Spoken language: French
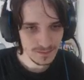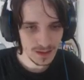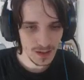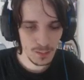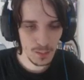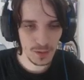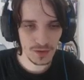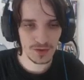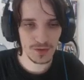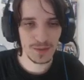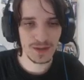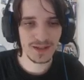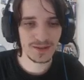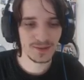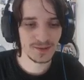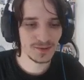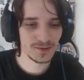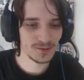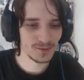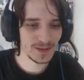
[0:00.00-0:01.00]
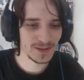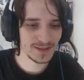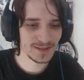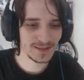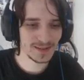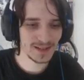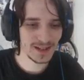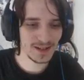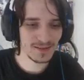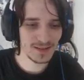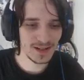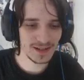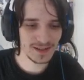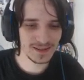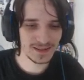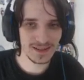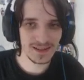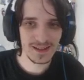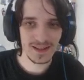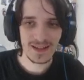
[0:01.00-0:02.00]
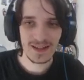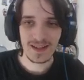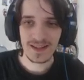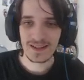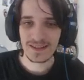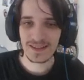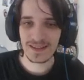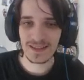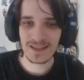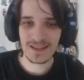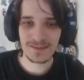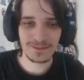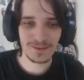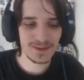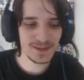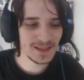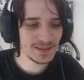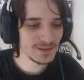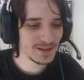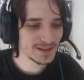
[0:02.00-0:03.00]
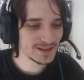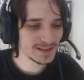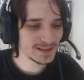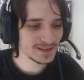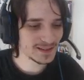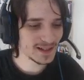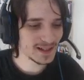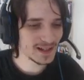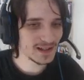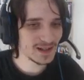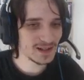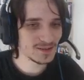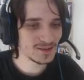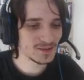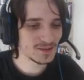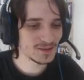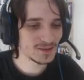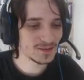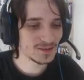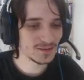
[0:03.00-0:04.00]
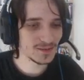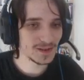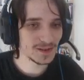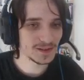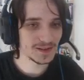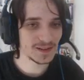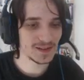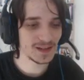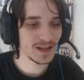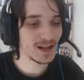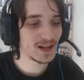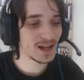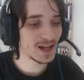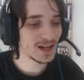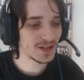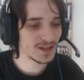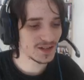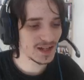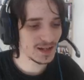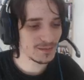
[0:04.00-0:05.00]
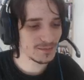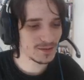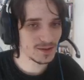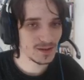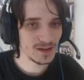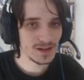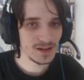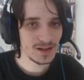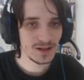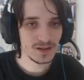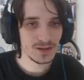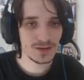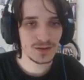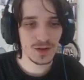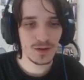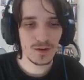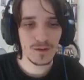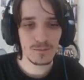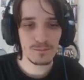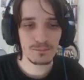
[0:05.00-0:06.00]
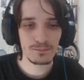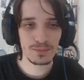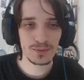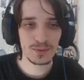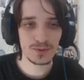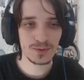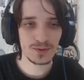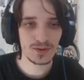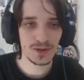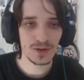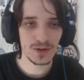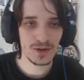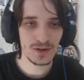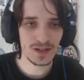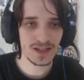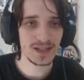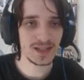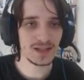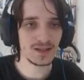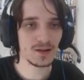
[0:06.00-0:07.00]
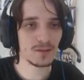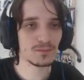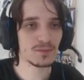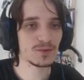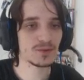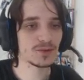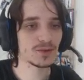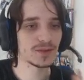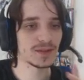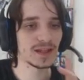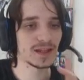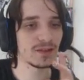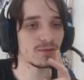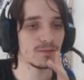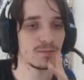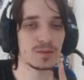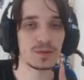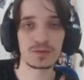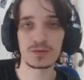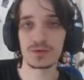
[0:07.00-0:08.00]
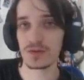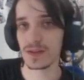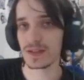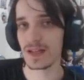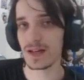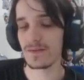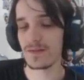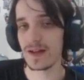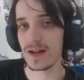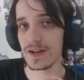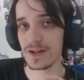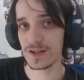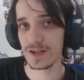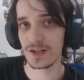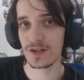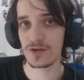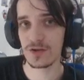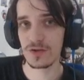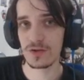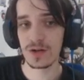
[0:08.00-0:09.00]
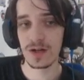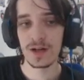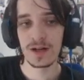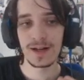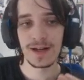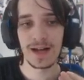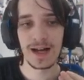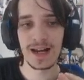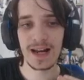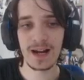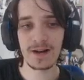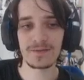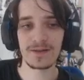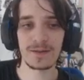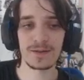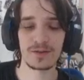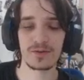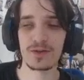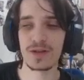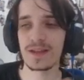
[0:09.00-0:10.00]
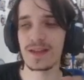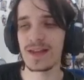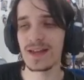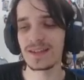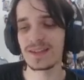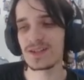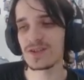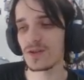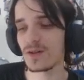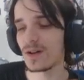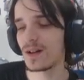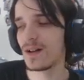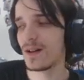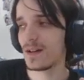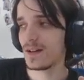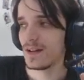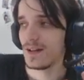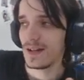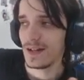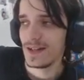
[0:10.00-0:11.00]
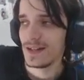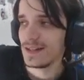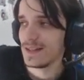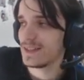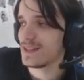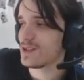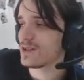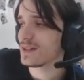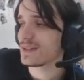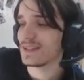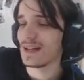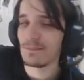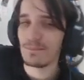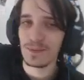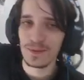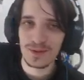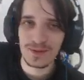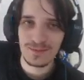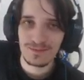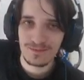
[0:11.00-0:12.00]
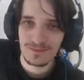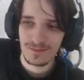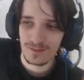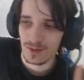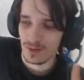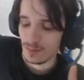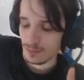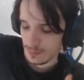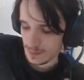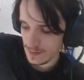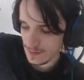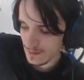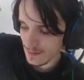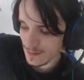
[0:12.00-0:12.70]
Moi c'est dans ma liste de souhaits, etc. Voilà, c'est disponible et ça sera, euh, ça sera achetable dans peu de temps. Et en plus de ça, donc pour tous ceux qui avaient acheté le jeu, à l'alpha. Parce qu'il y, a des gens. Il y a des gens qui étaient un peu stupides.